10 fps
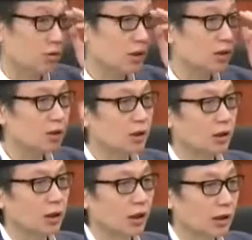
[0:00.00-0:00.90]
有申
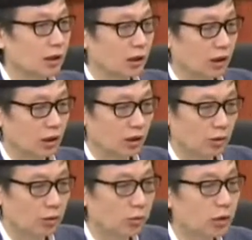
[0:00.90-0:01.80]
请呃那个
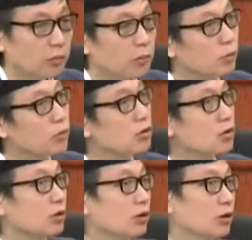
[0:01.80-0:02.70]
奥运会的闭幕式，